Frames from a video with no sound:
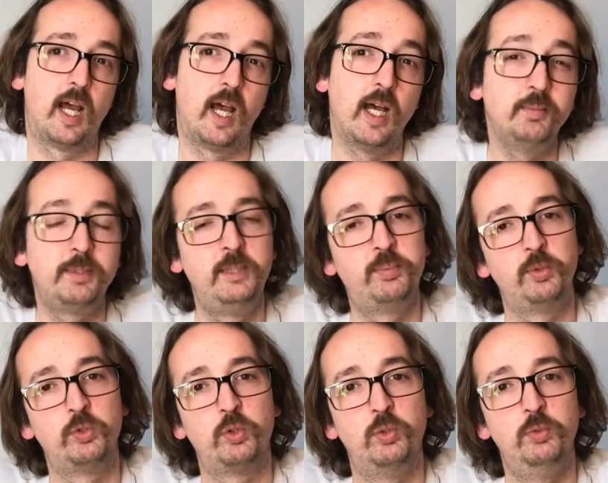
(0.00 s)
un petit peu
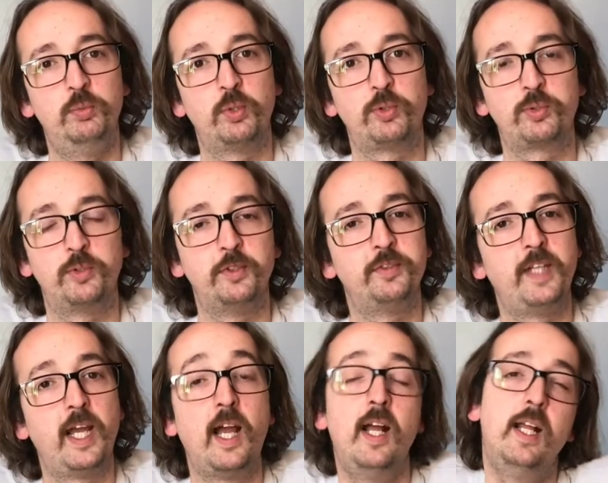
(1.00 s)
trop mou pour ce qu'on veut
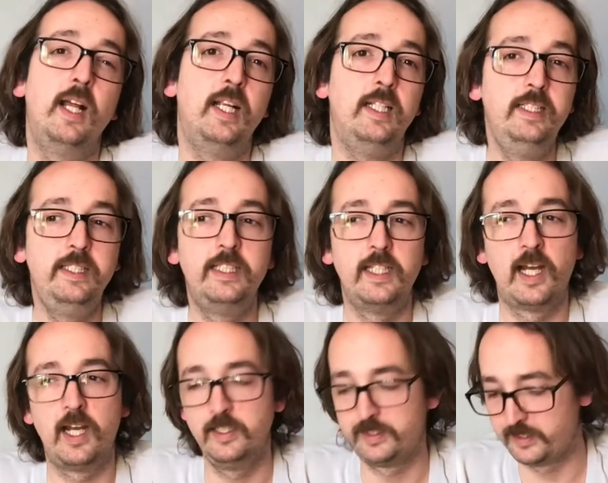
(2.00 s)
faire.
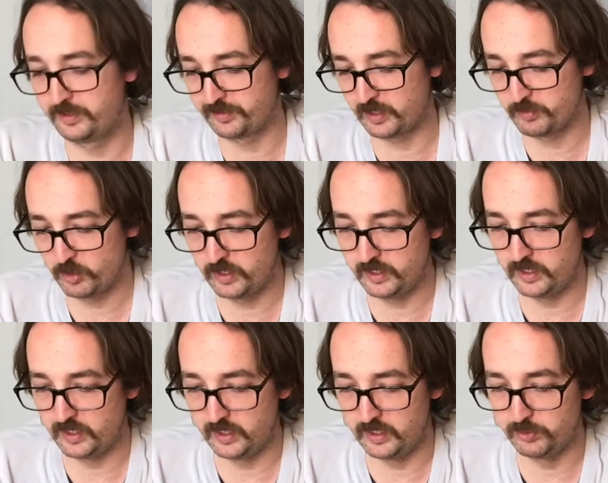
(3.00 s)
L'idéal, c'est vraiment
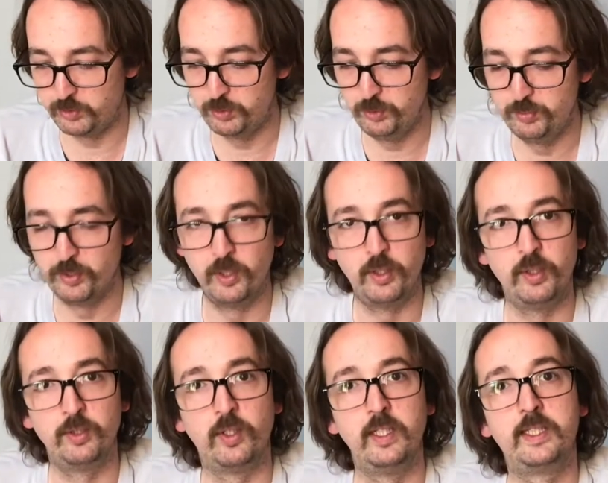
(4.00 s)
les, tubes euh,
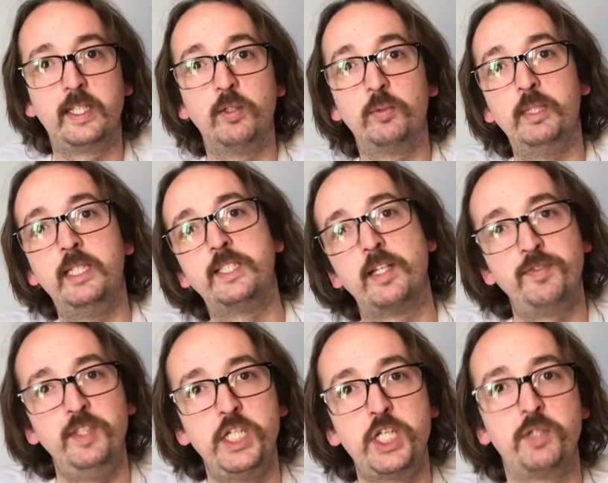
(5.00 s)
dans lesquels on met les
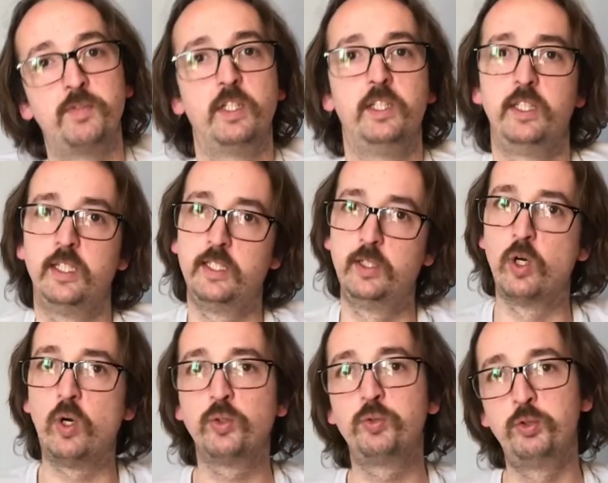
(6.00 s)
affiches, vous des
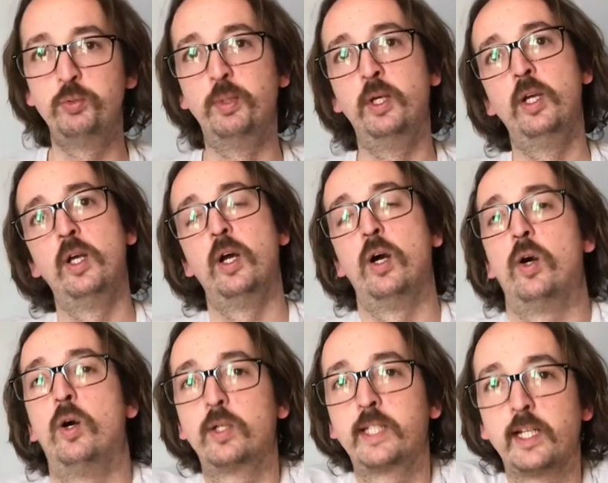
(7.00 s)
grands tubes
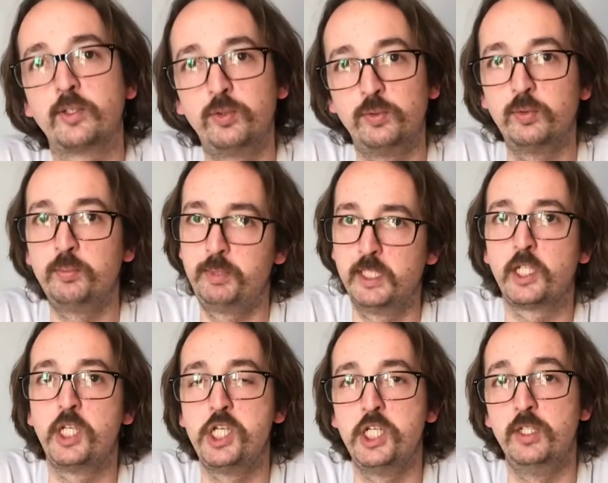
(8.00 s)
en carton bien
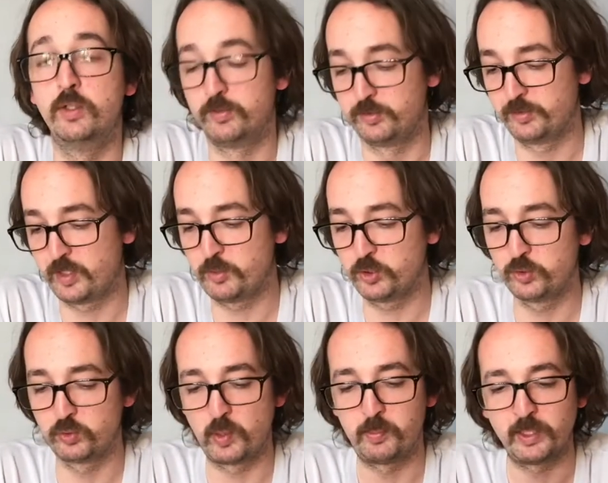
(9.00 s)
rigide. On veut vraiment que ce
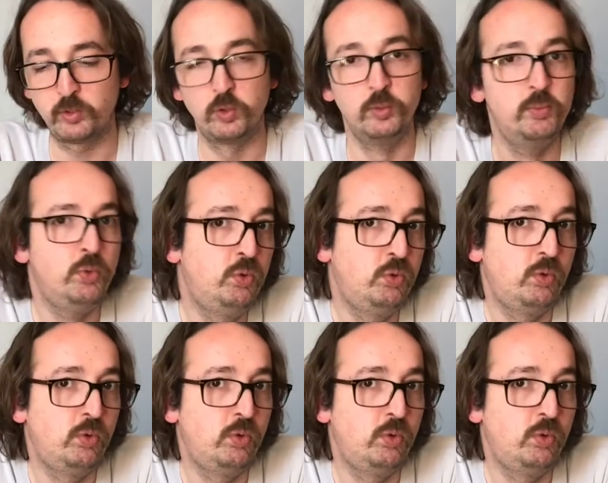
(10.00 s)
soit pas trop mou.